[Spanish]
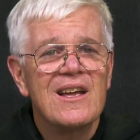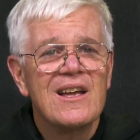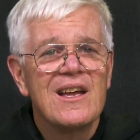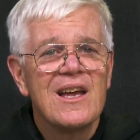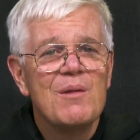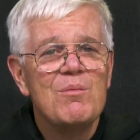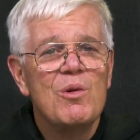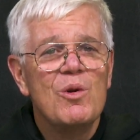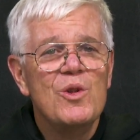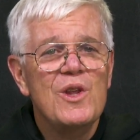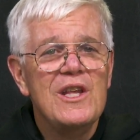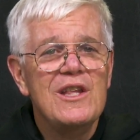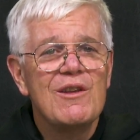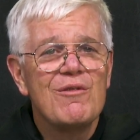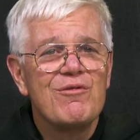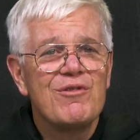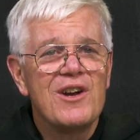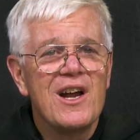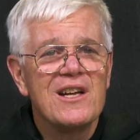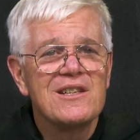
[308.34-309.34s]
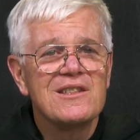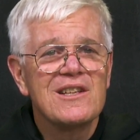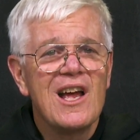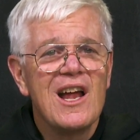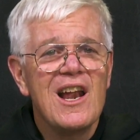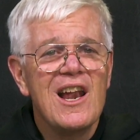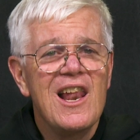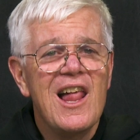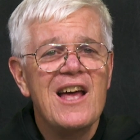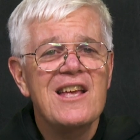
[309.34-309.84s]
Qué bonita
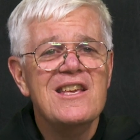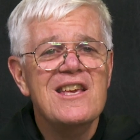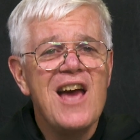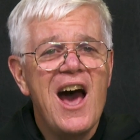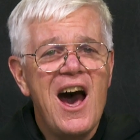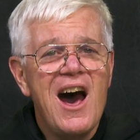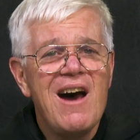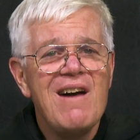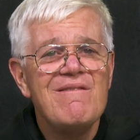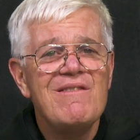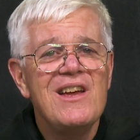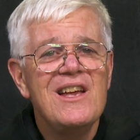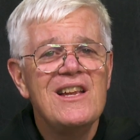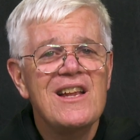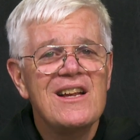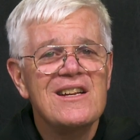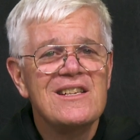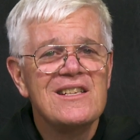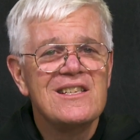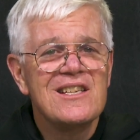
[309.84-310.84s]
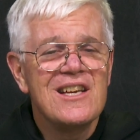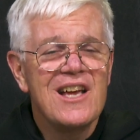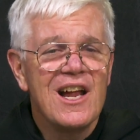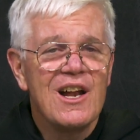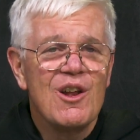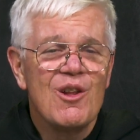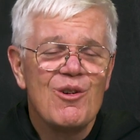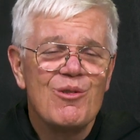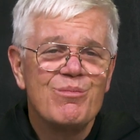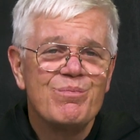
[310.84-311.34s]
frase, la llave del
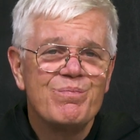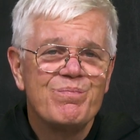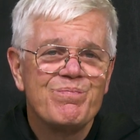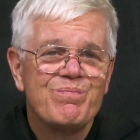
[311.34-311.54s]
cielo.